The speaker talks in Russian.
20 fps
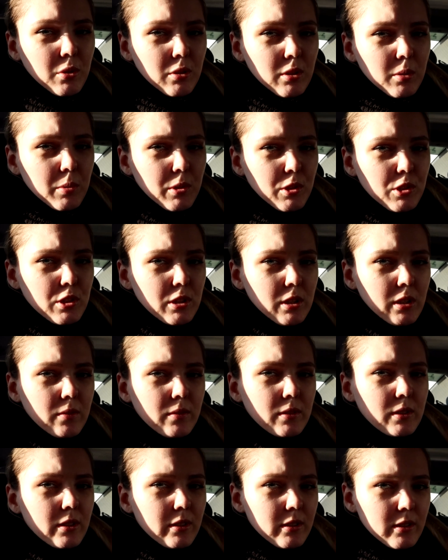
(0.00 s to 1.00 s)
Коля прочитал
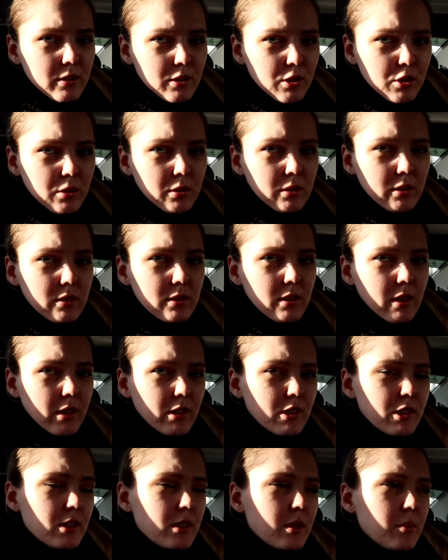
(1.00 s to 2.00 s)
в интернете что-то
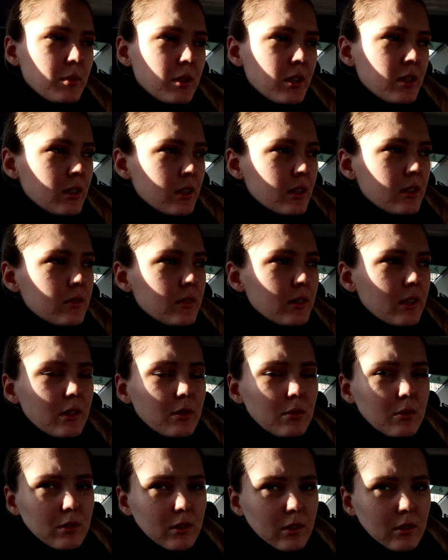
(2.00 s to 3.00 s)
страшное, мне не
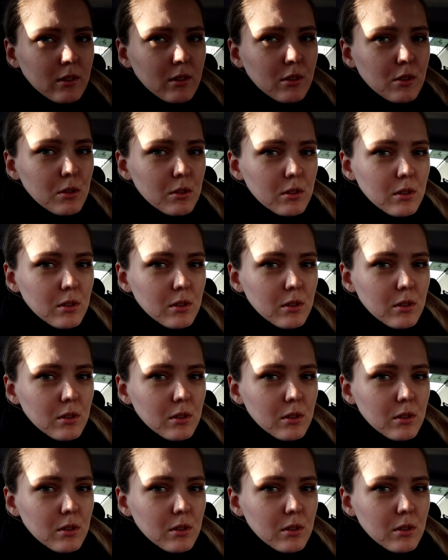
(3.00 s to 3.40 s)
говорит, но сказал, что